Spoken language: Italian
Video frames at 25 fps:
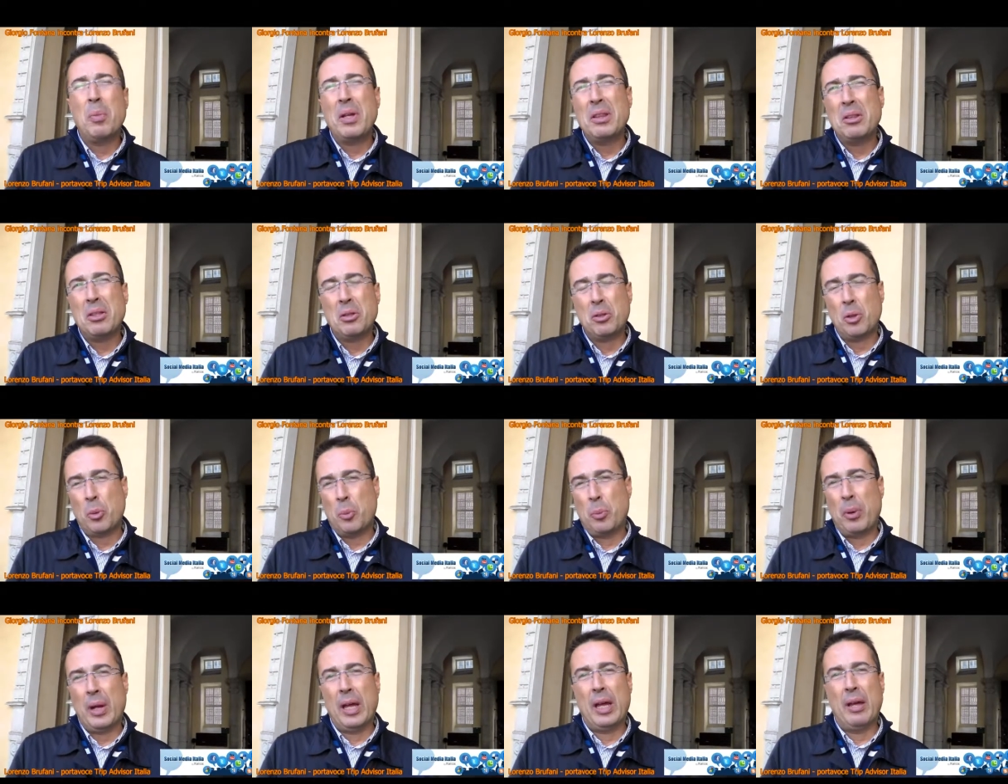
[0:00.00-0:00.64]
Non
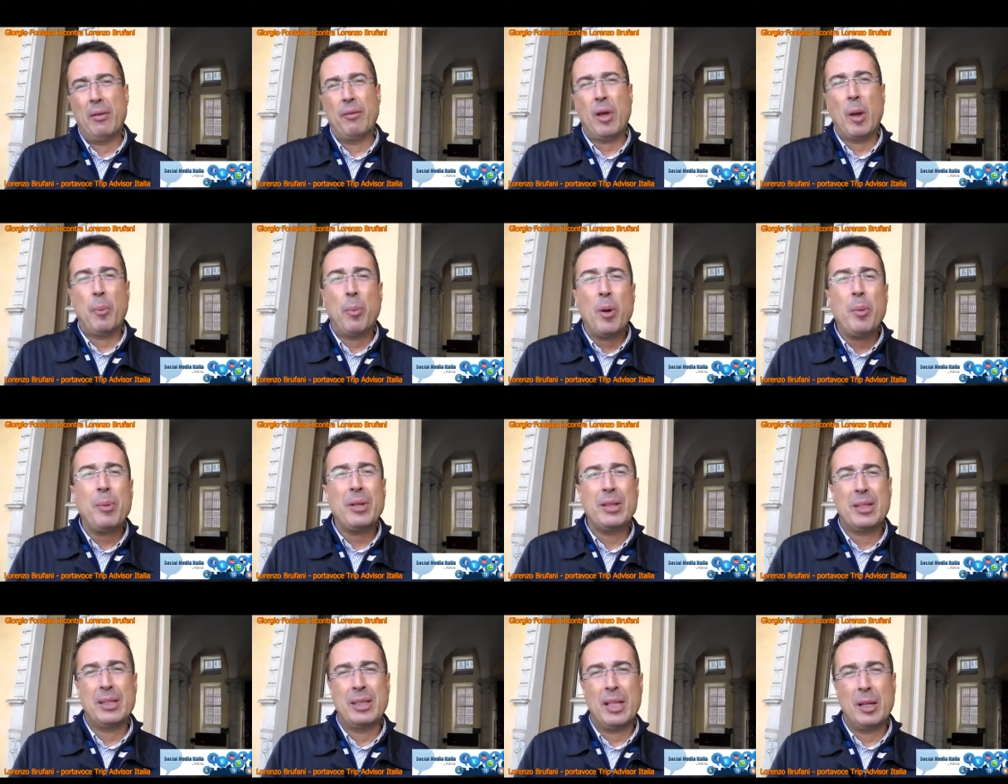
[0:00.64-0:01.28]
mette troppa enfasi e
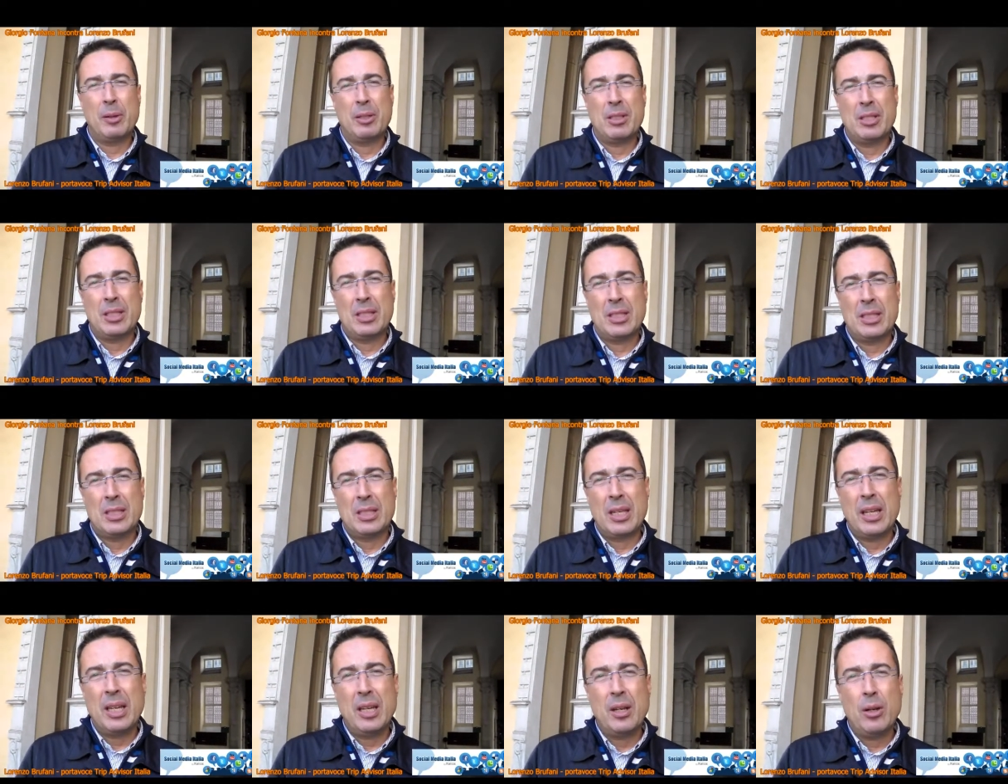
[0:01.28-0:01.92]
poi mette dei
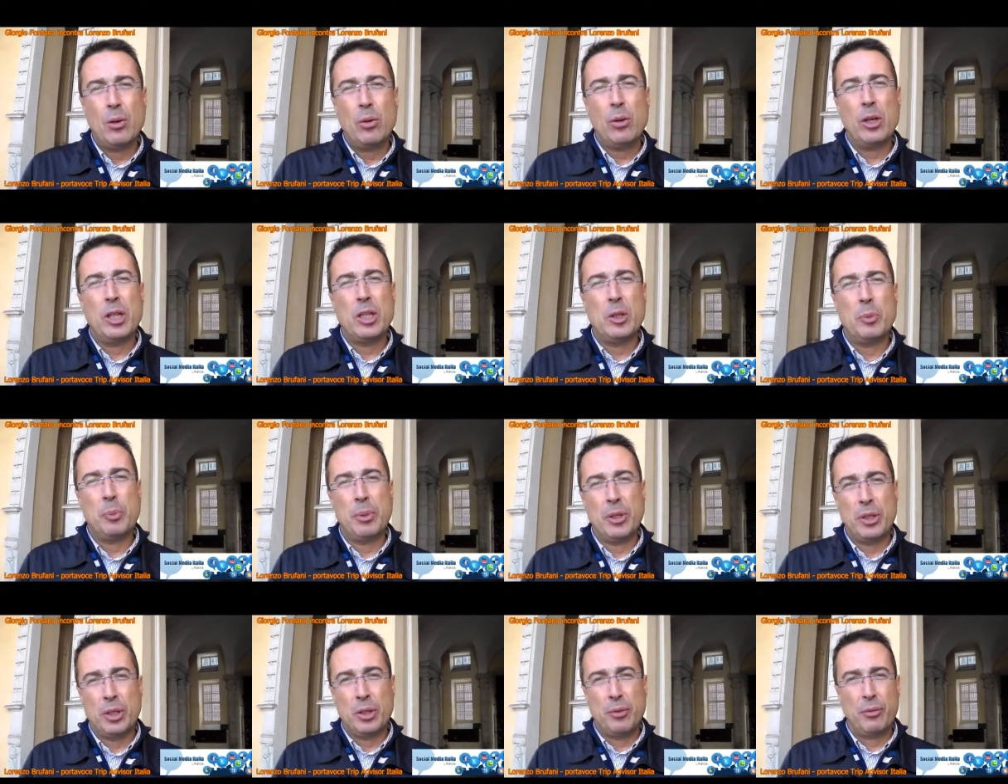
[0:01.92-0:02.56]

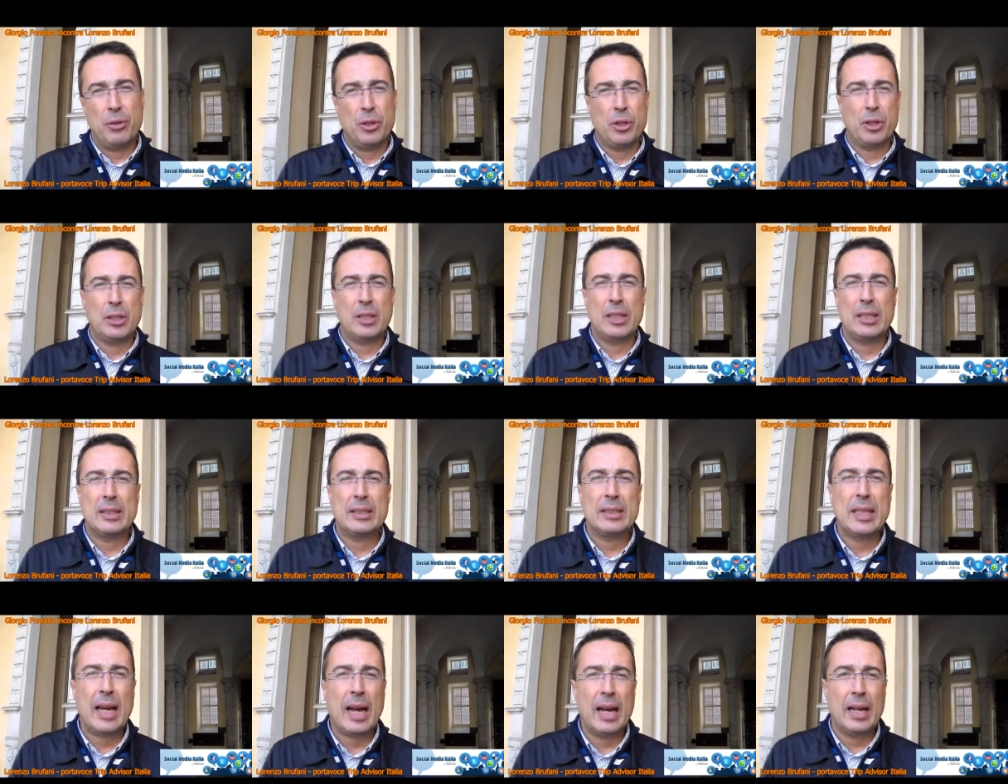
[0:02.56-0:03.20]
singoli specifici
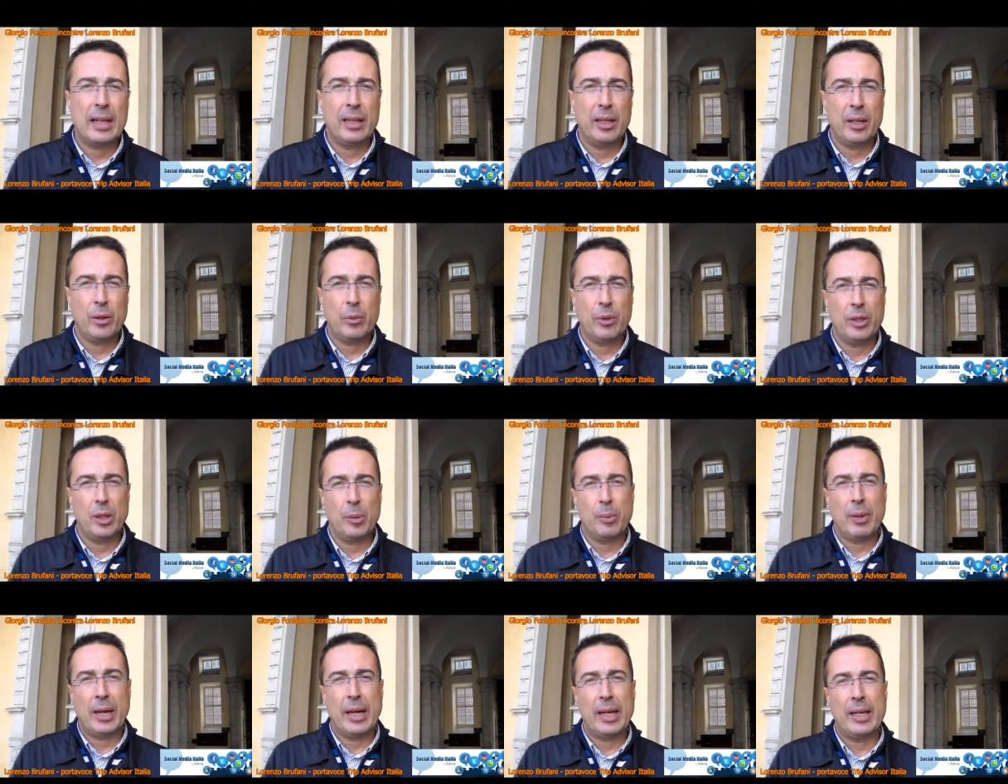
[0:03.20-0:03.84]
dettagli,
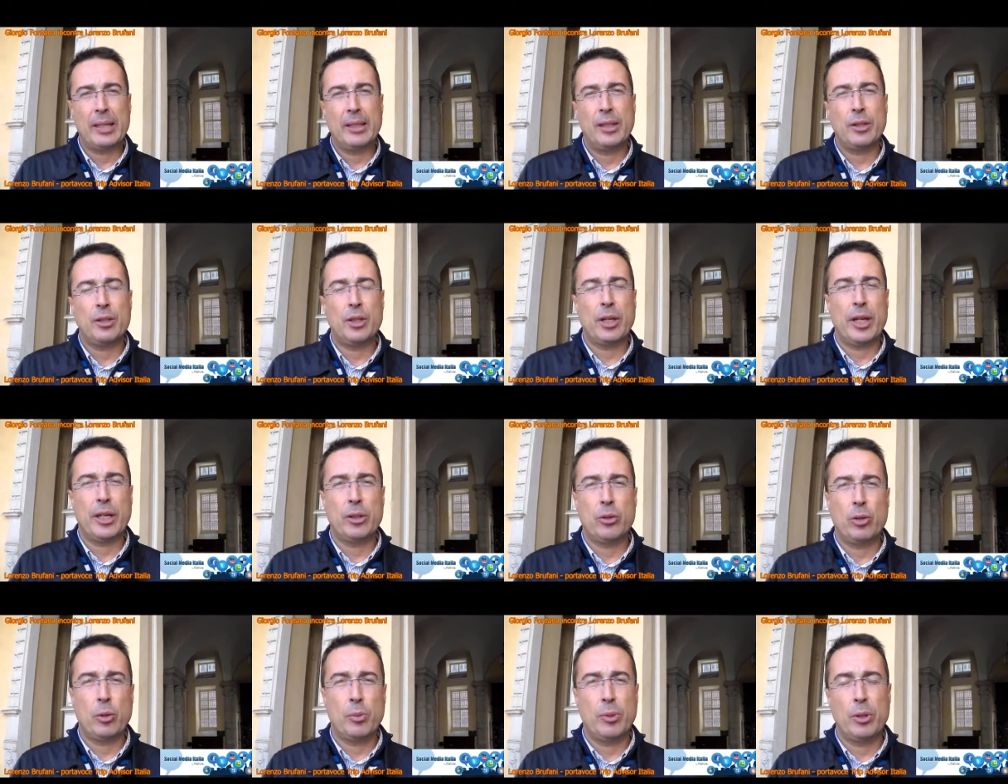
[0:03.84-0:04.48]
quindi magari
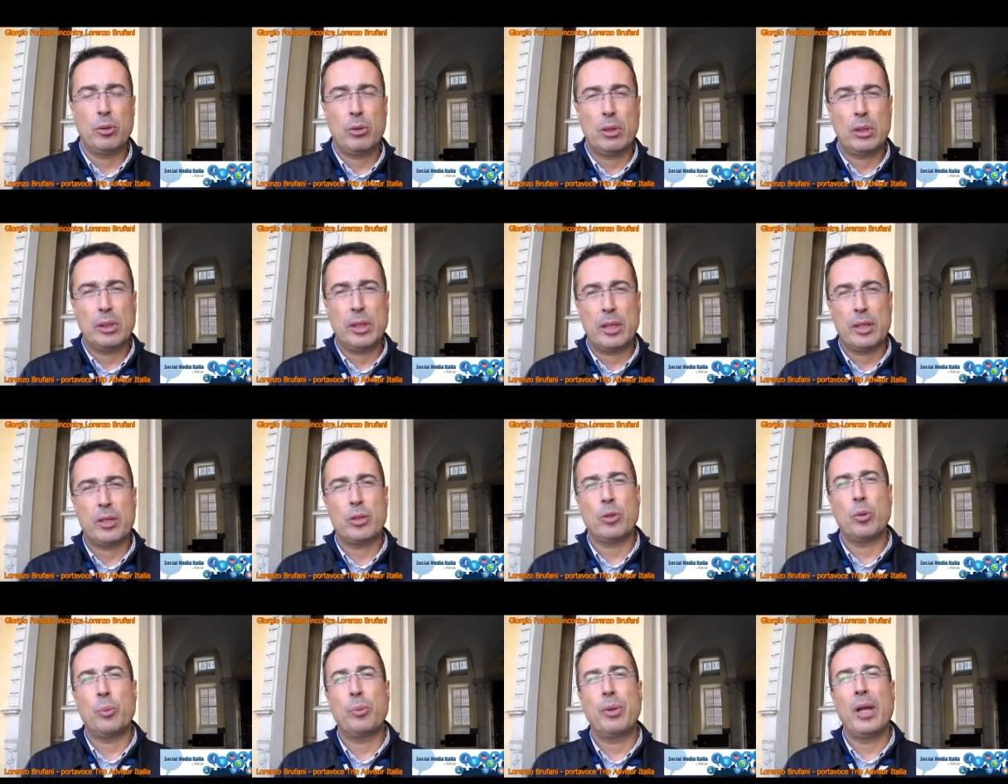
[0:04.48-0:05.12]
dice che ha dormito al
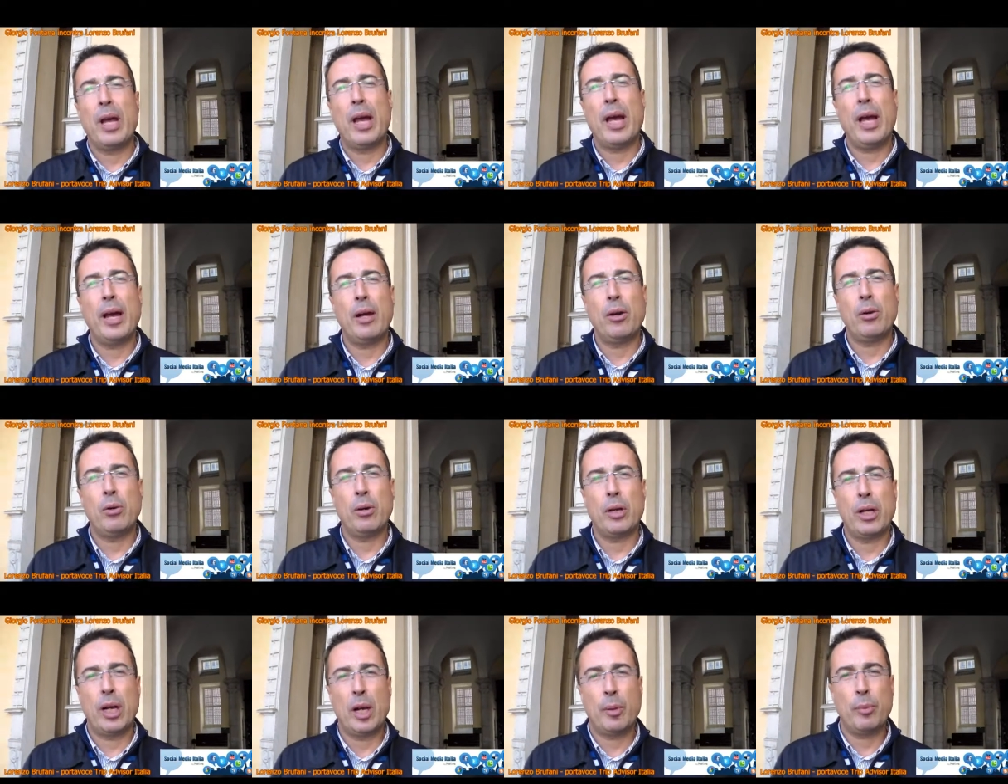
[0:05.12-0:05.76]
terzo
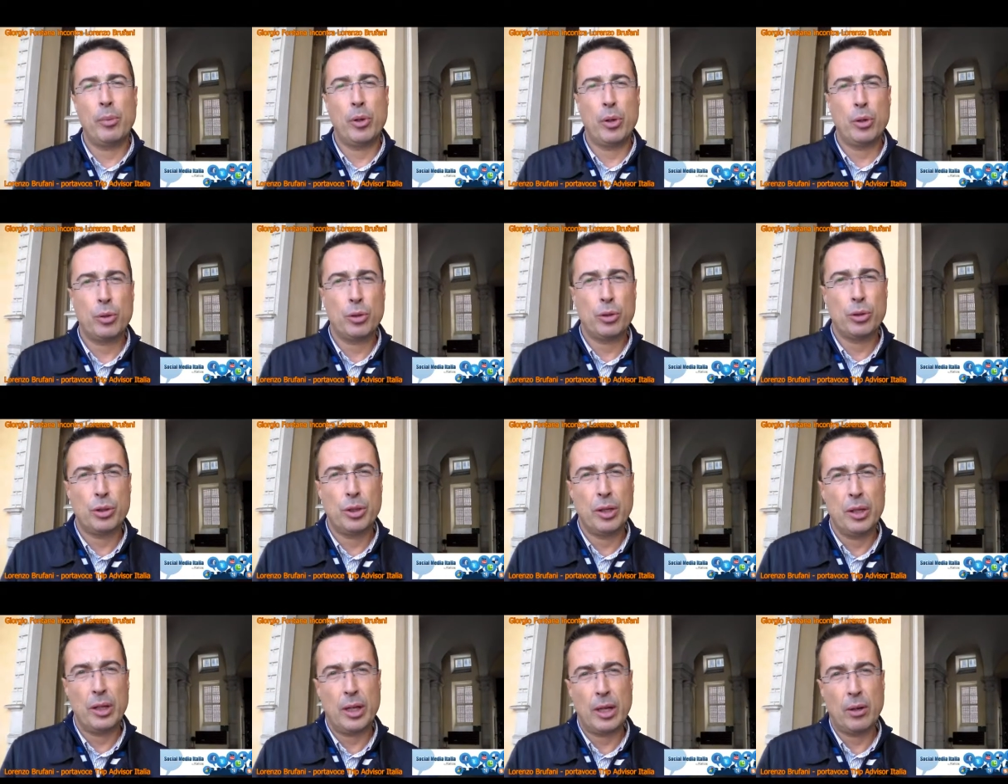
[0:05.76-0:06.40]
piano, che la
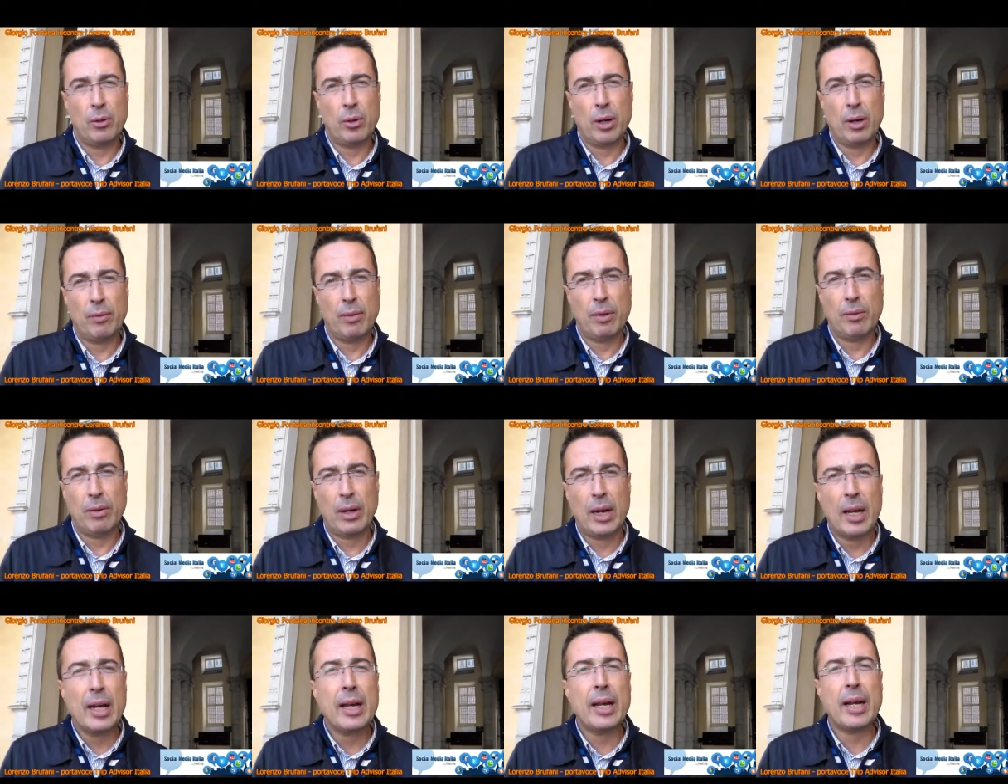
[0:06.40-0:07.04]
brioscina non
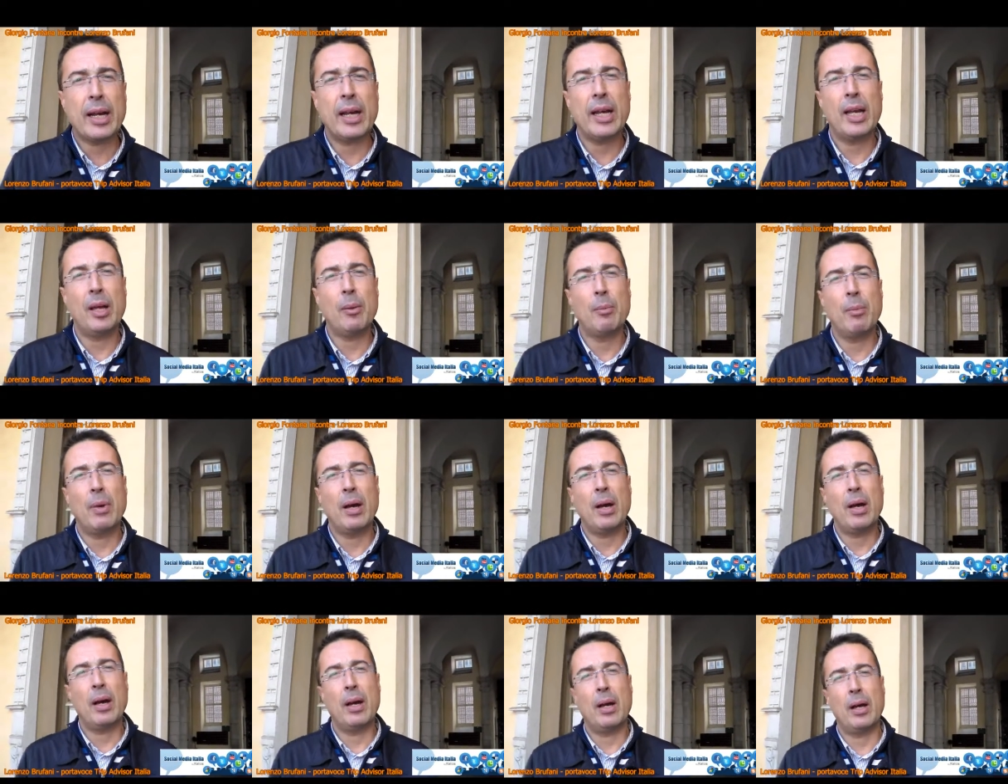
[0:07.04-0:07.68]
aveva la
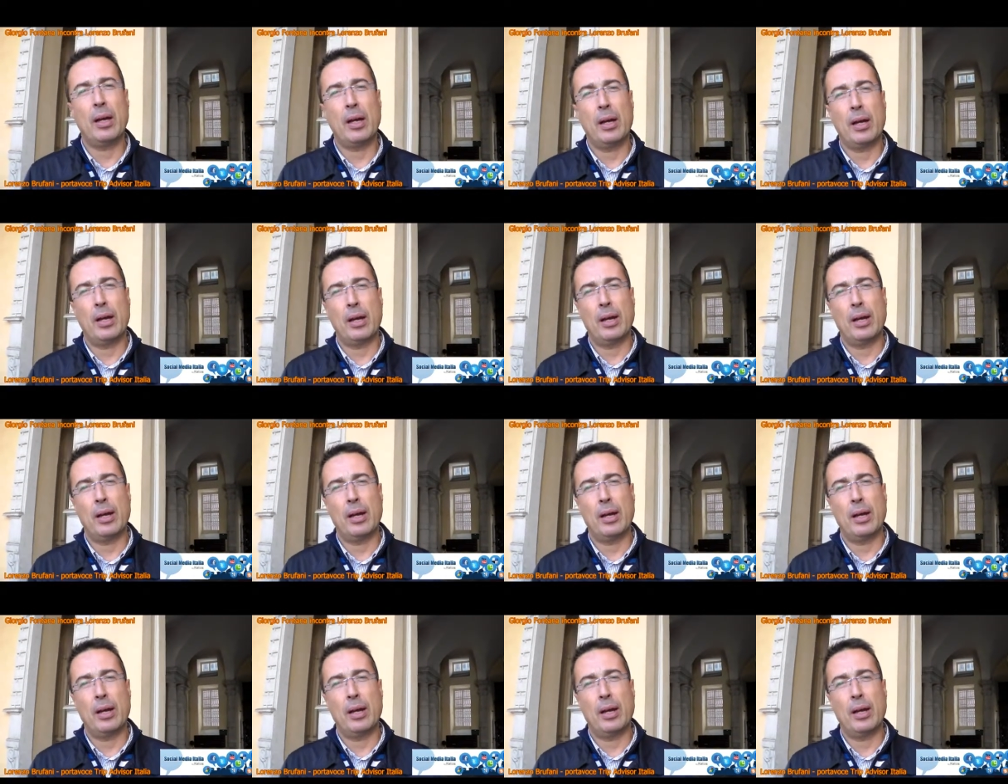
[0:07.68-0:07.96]
crema, eh, sì.